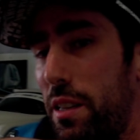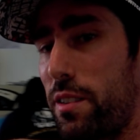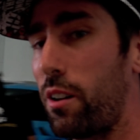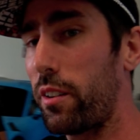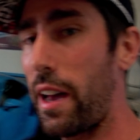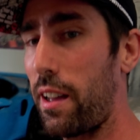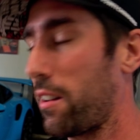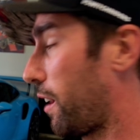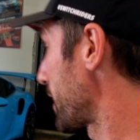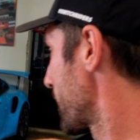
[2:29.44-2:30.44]
Bah tiens, regarde,
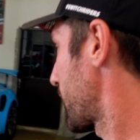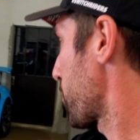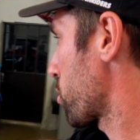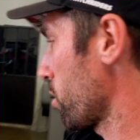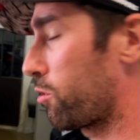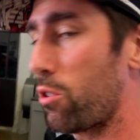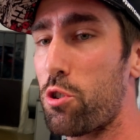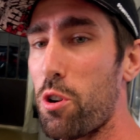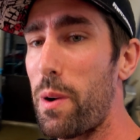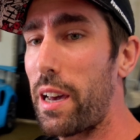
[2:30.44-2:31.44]
Inception de
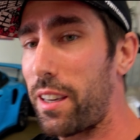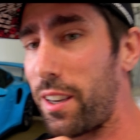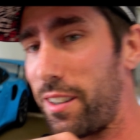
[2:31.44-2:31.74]
Joe Black.